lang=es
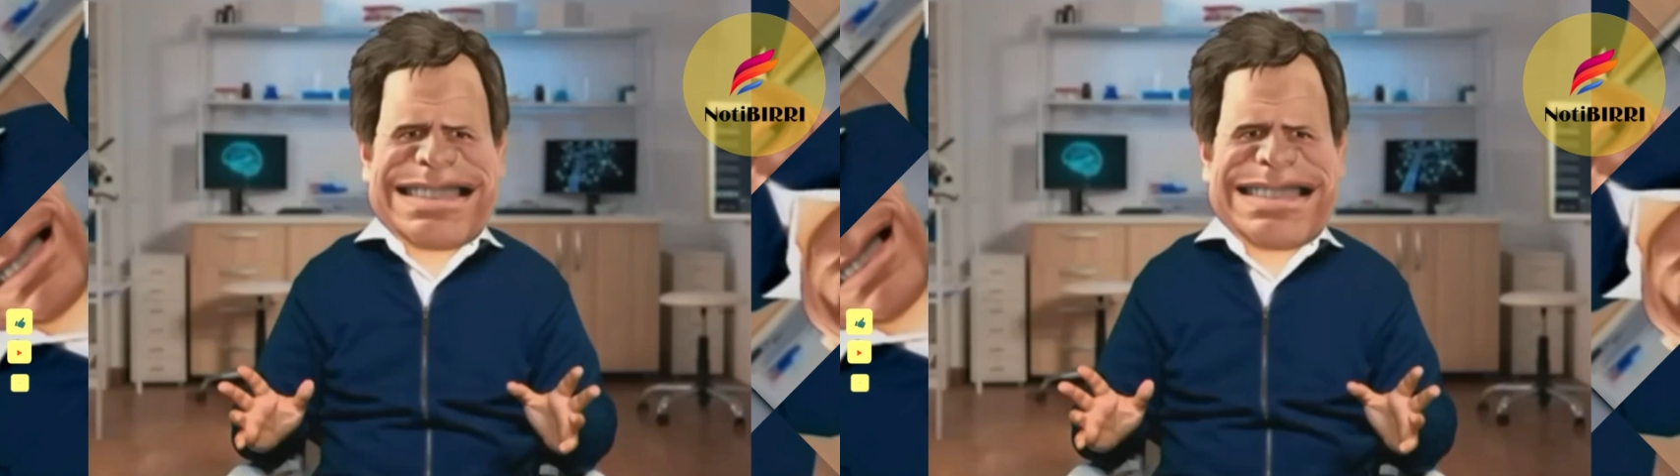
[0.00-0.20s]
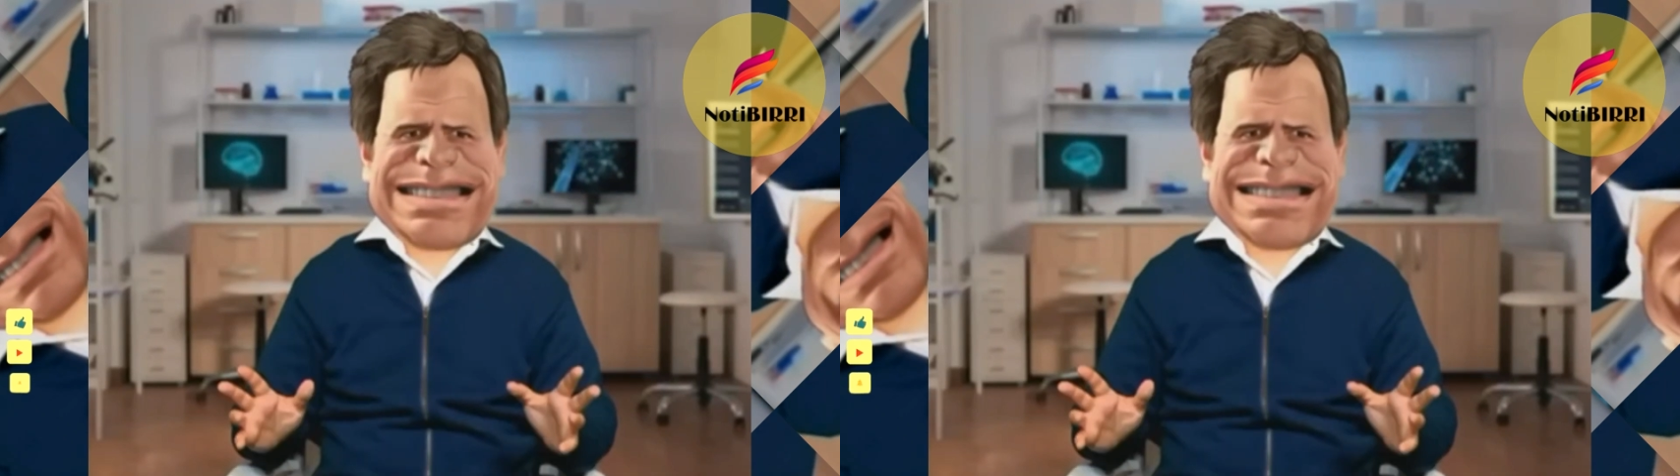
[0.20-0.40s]

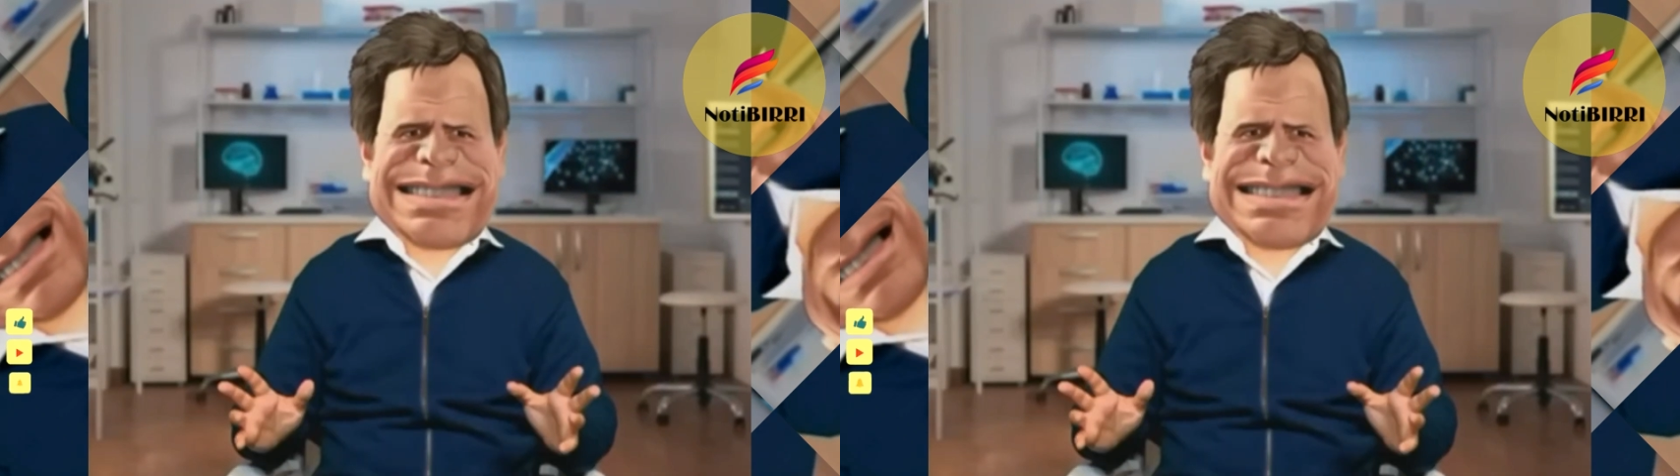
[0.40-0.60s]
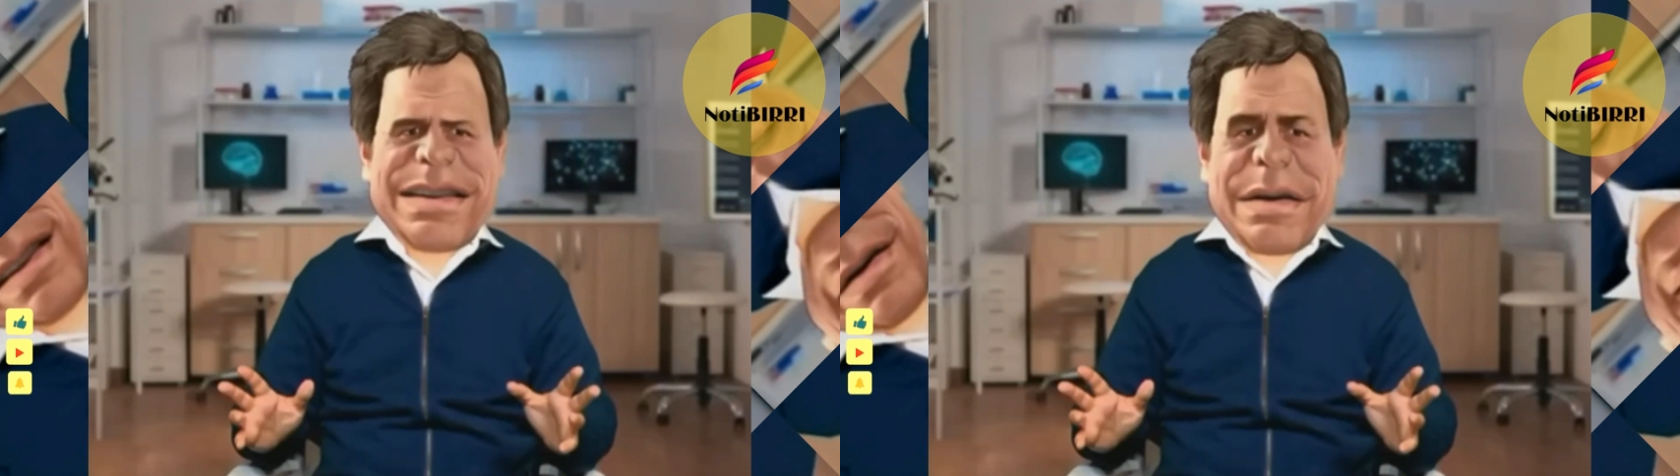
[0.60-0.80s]

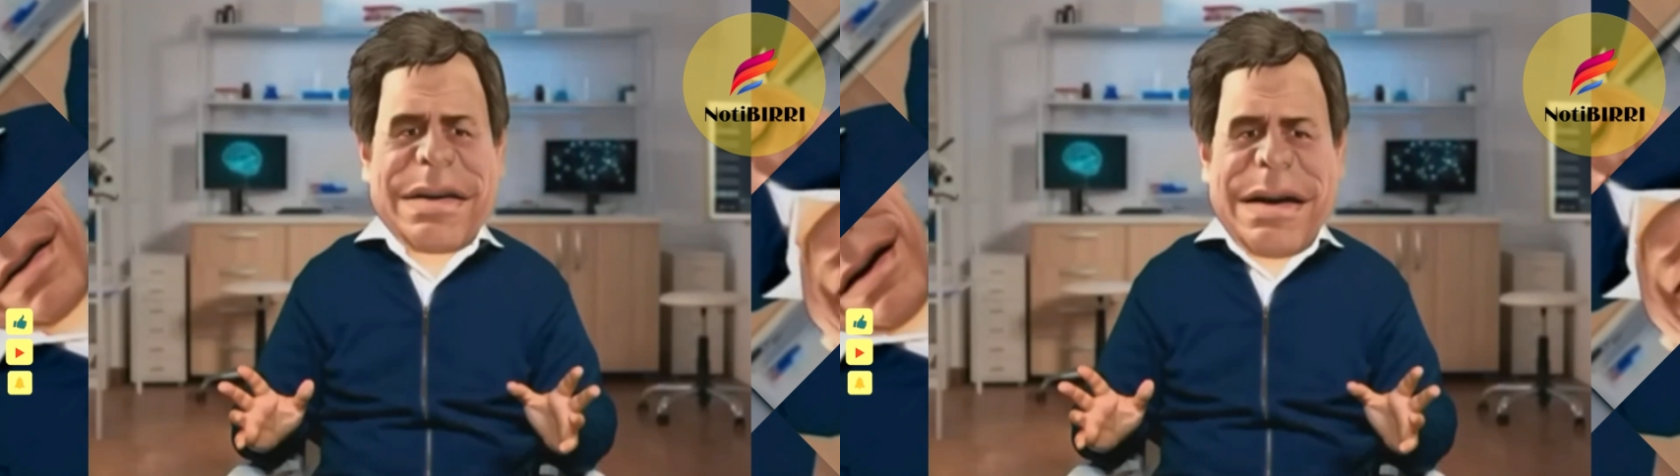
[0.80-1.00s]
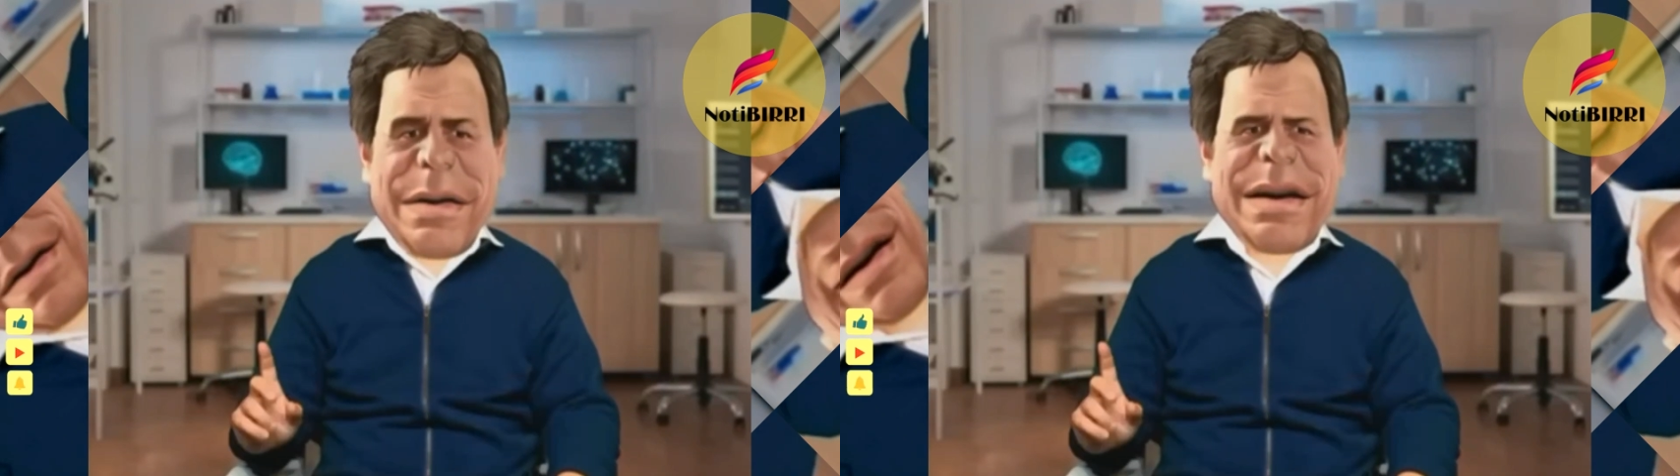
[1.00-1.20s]
Volvió. Soy
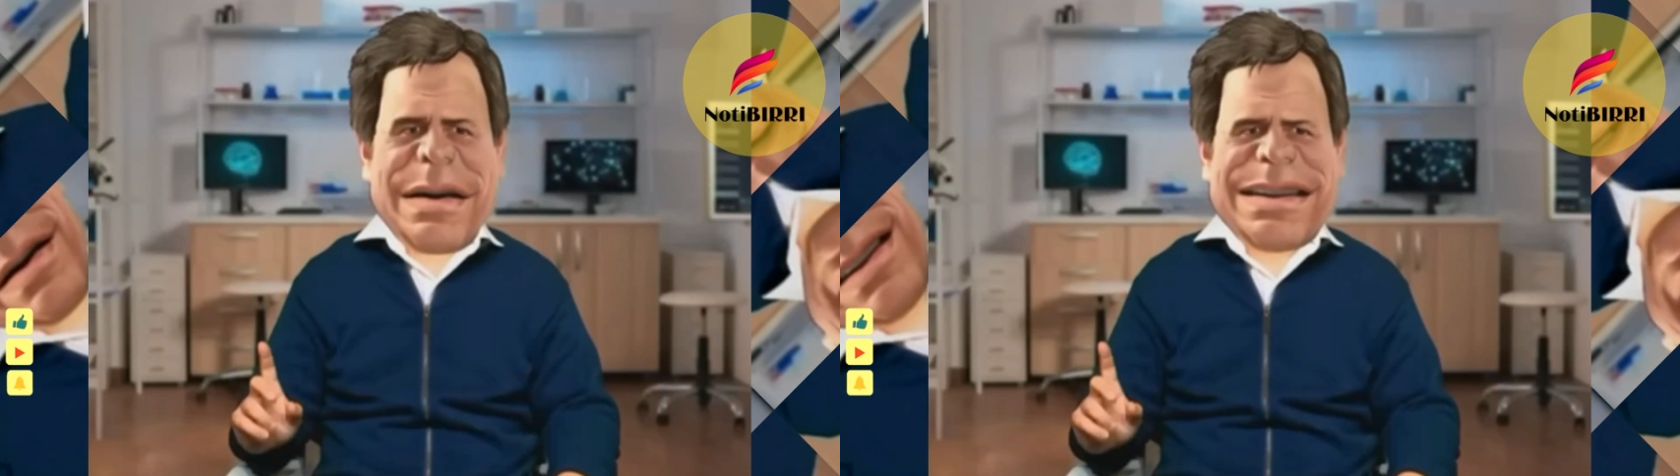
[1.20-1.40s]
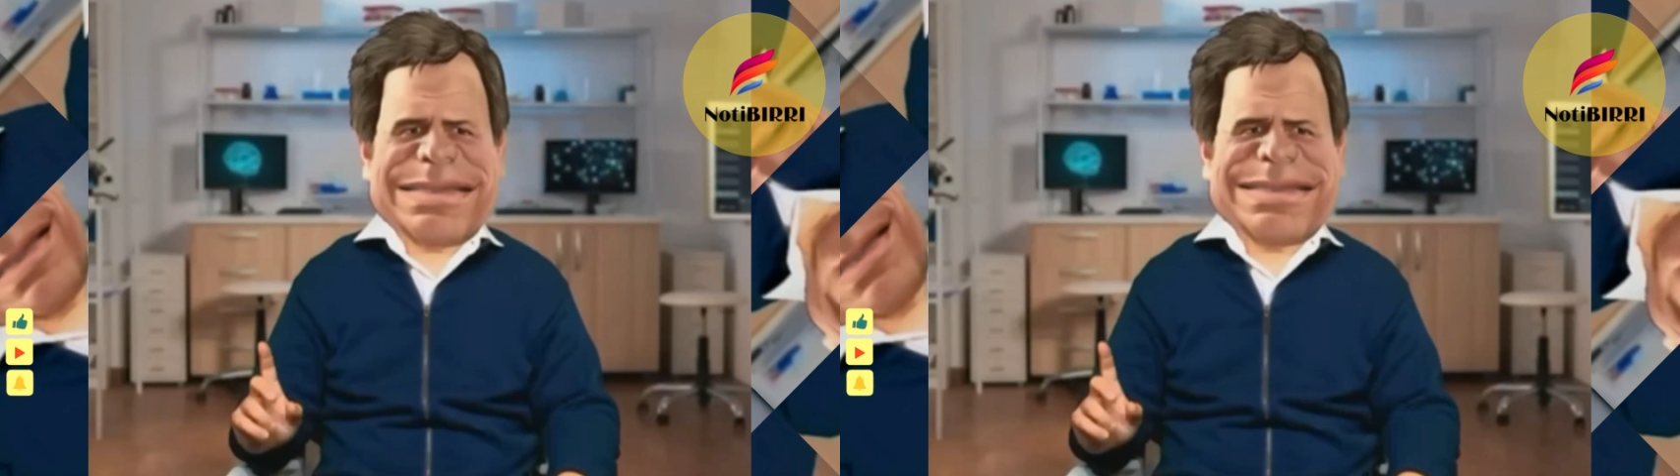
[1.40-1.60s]
Facundo
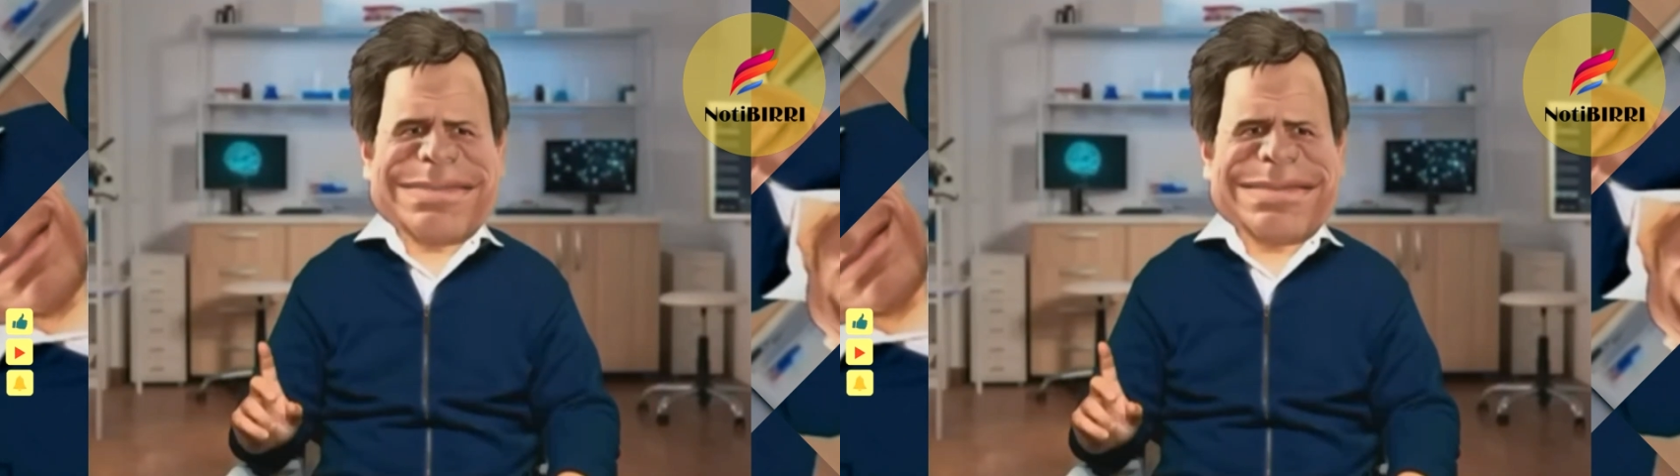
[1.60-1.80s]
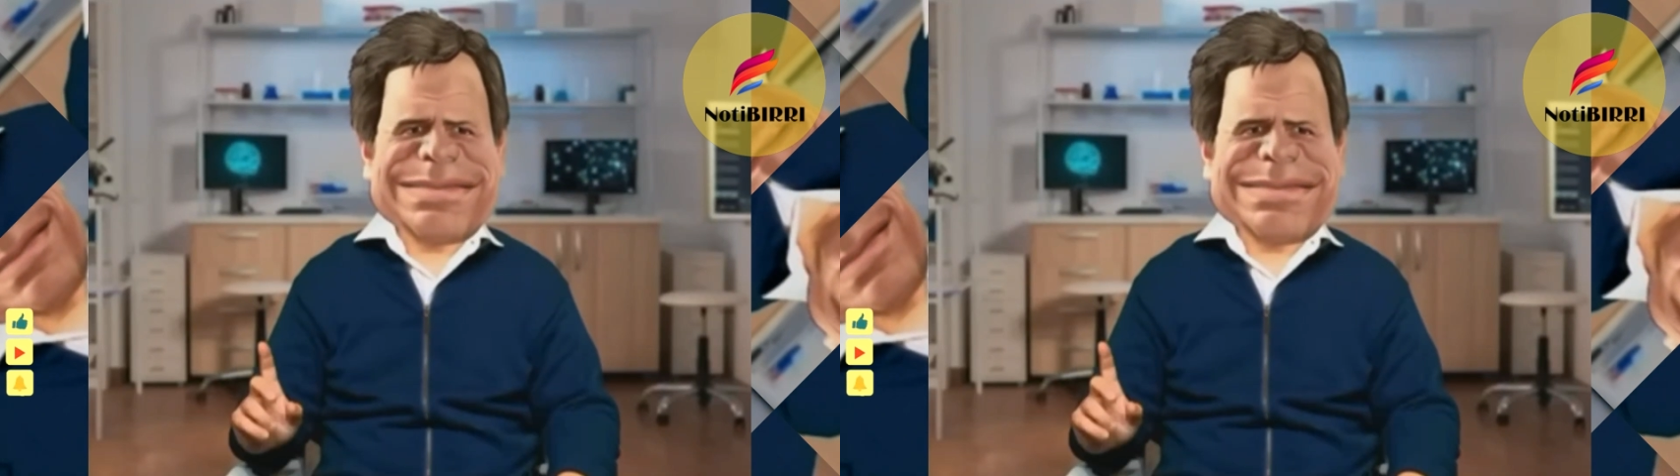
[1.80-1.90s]
Manes.